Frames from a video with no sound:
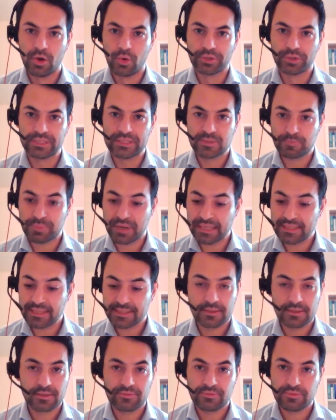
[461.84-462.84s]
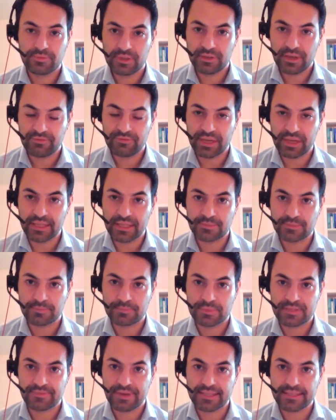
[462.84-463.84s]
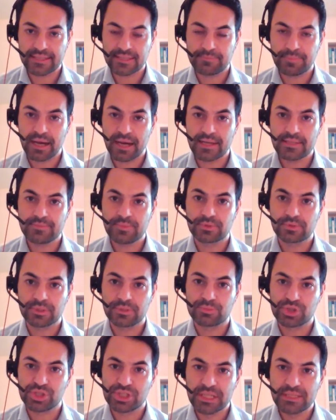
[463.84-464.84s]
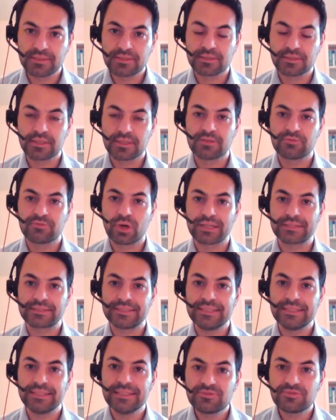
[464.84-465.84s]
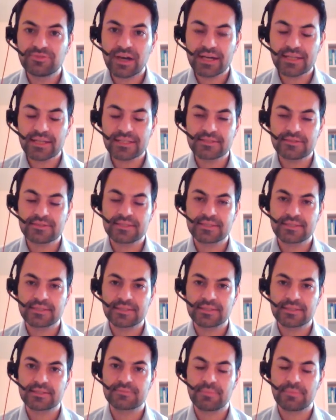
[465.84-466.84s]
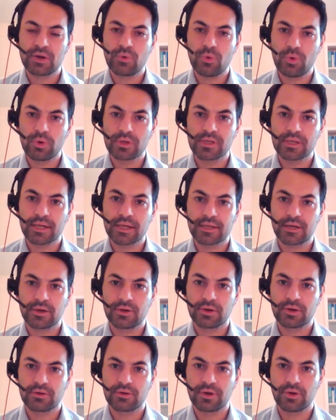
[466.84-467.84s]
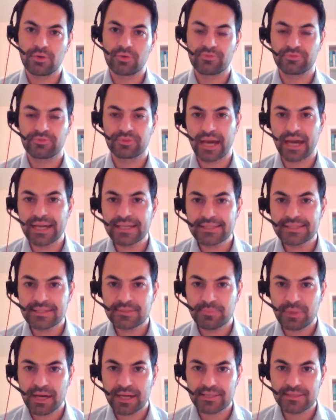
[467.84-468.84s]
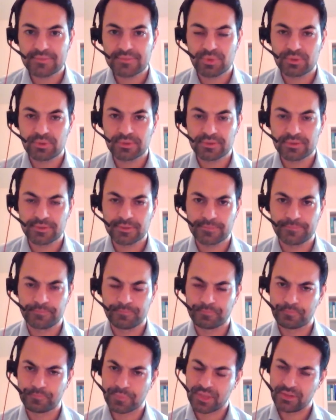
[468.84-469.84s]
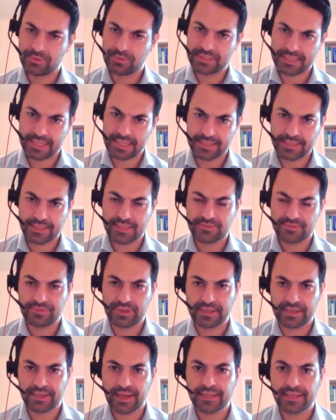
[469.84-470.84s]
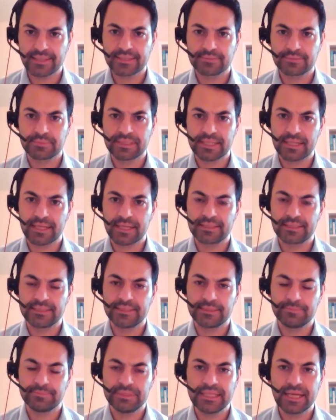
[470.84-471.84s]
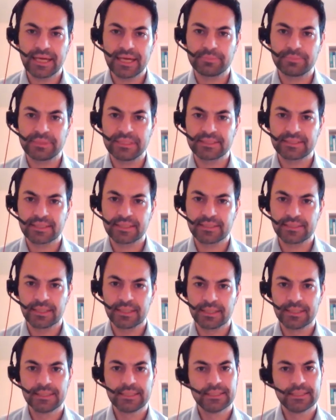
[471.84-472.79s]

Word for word: Und die Spreads, wie erwähnt, 20 Basispunkte im Schnitt. In den volatilen Phasen ist es mal hochgegangen auch auf 30 Basispunkte. Wenn man das Ganze jetzt vergleicht mit anderen ETP-Anbietern,